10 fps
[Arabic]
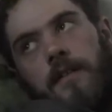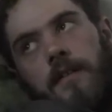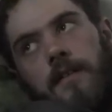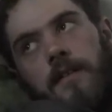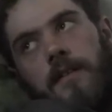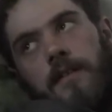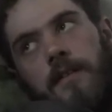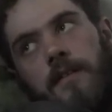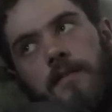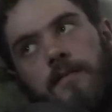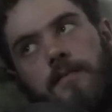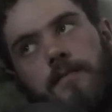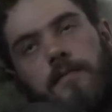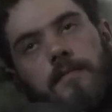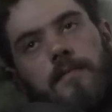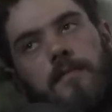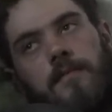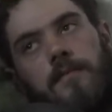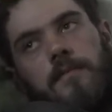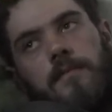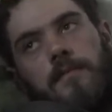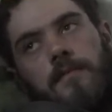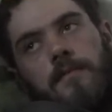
مثل شو الافكار اللي كانوا يوجهوا